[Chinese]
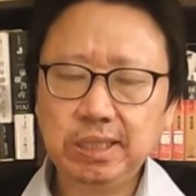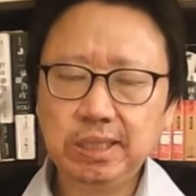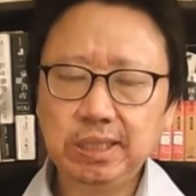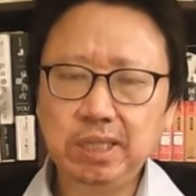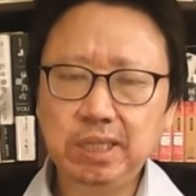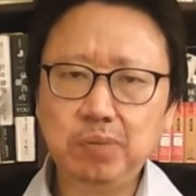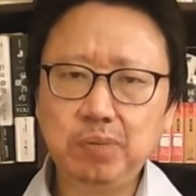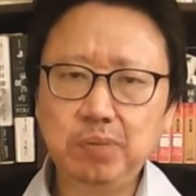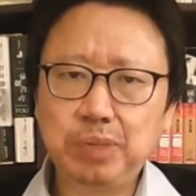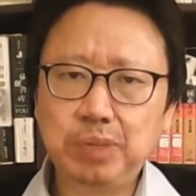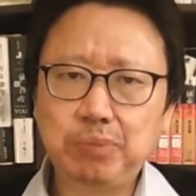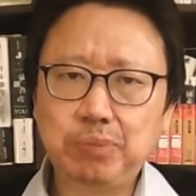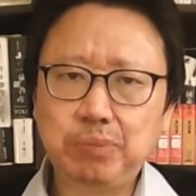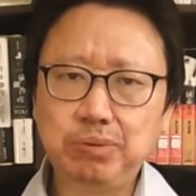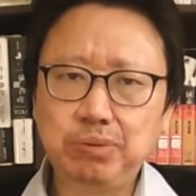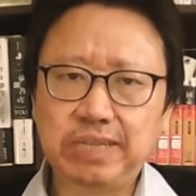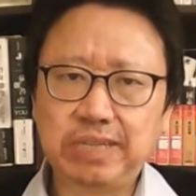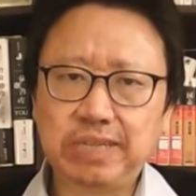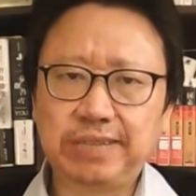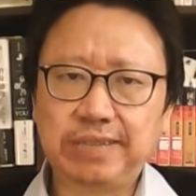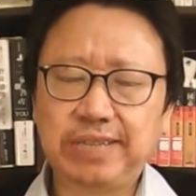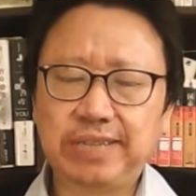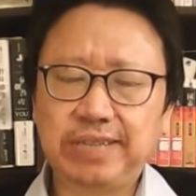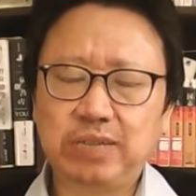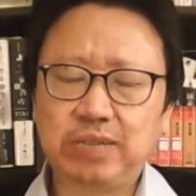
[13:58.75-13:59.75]
各部的部
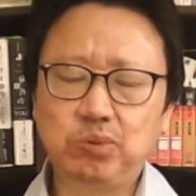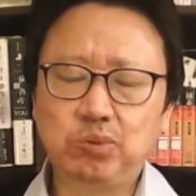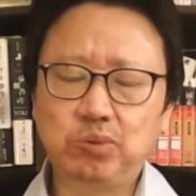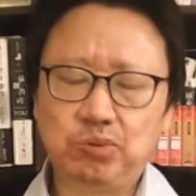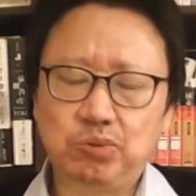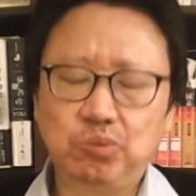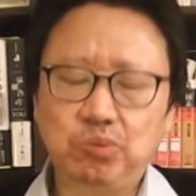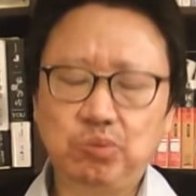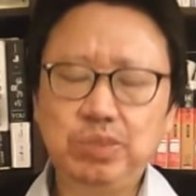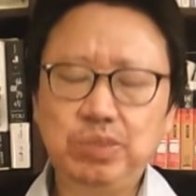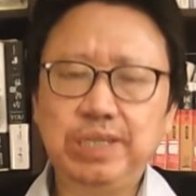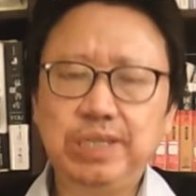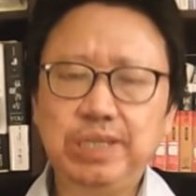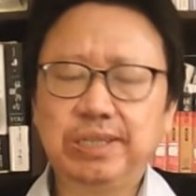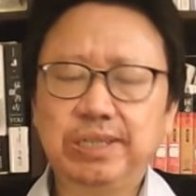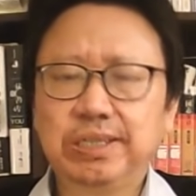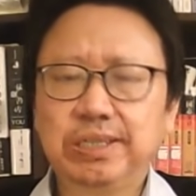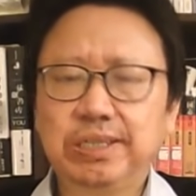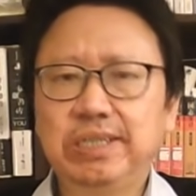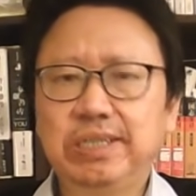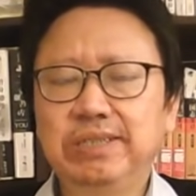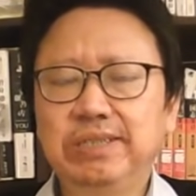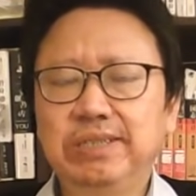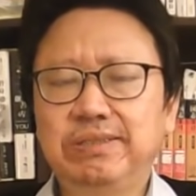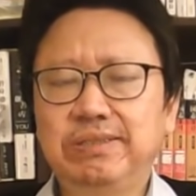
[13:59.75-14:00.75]
长、党组书记、
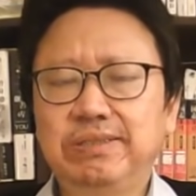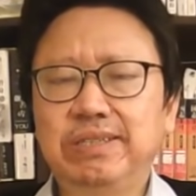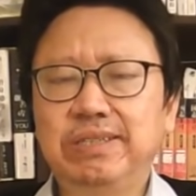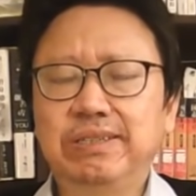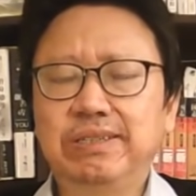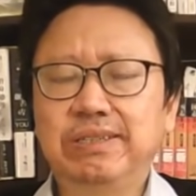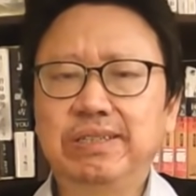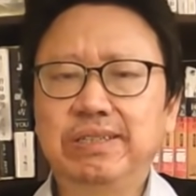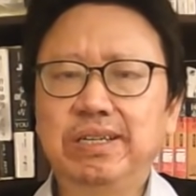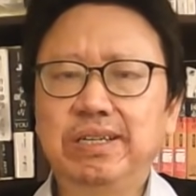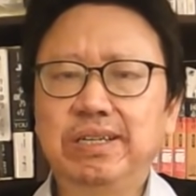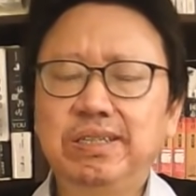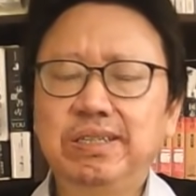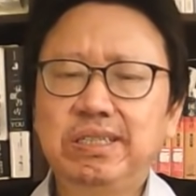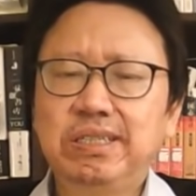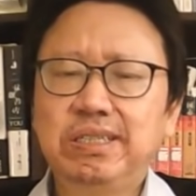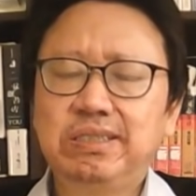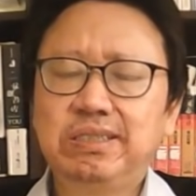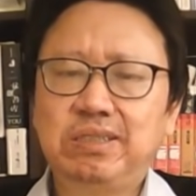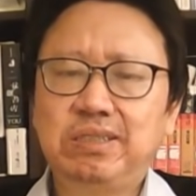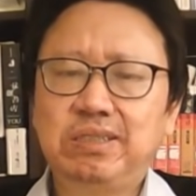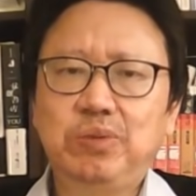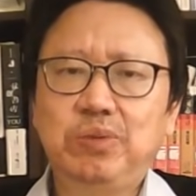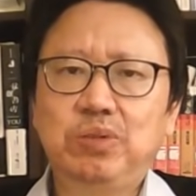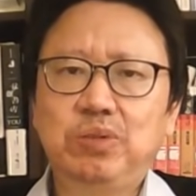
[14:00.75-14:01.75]
各省的
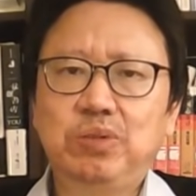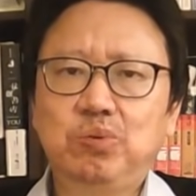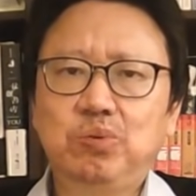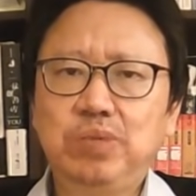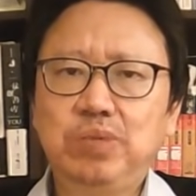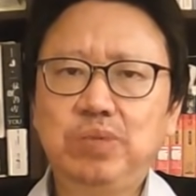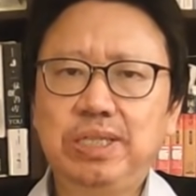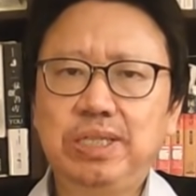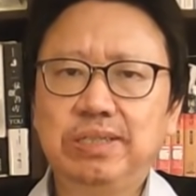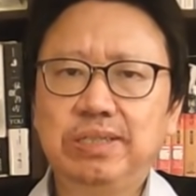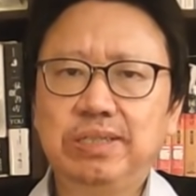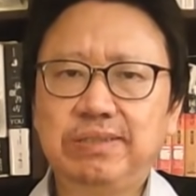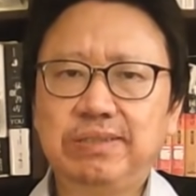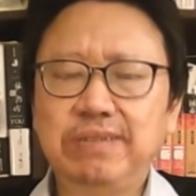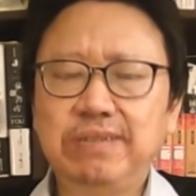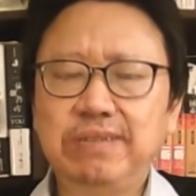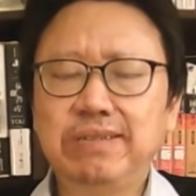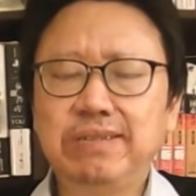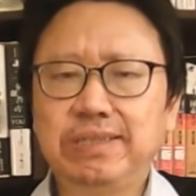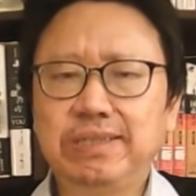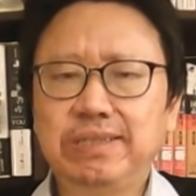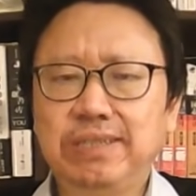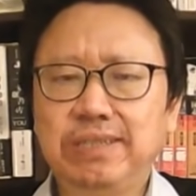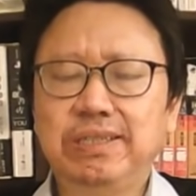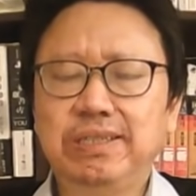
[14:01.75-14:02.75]
省委书记、省
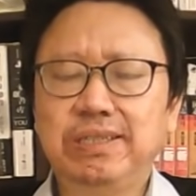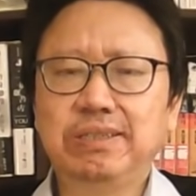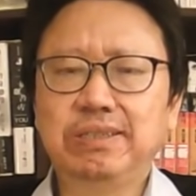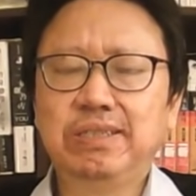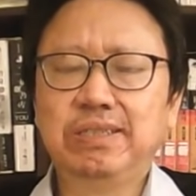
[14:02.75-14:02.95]
长等等。